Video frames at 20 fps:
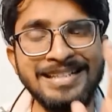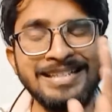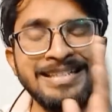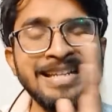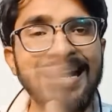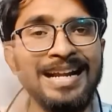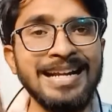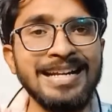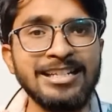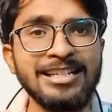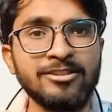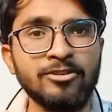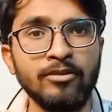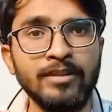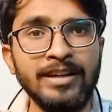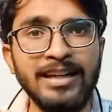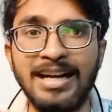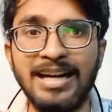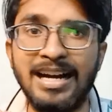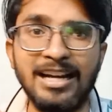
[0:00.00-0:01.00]
डायरेक्ट स्टोरी
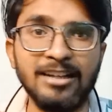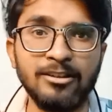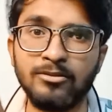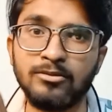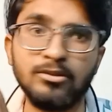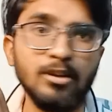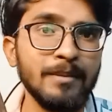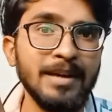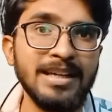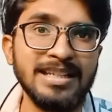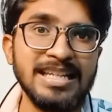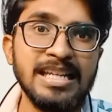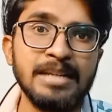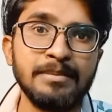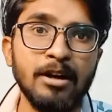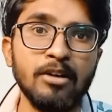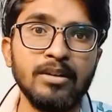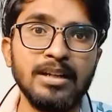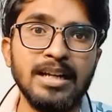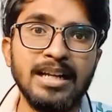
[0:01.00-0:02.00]
लगा के तो उसको बेच नहीं
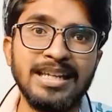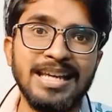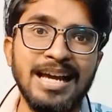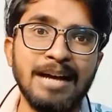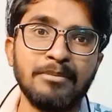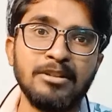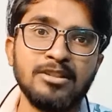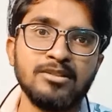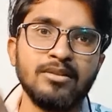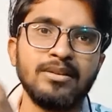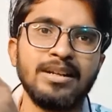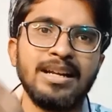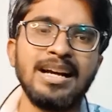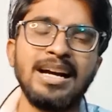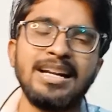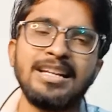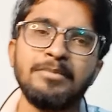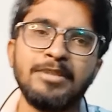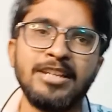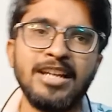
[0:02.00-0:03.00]
पाओगे ना कि आपने स्टोरी लगा
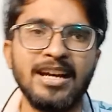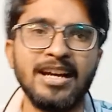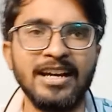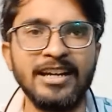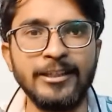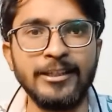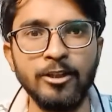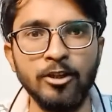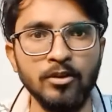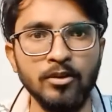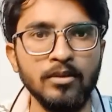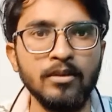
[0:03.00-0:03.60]
ली भैया खरीद लो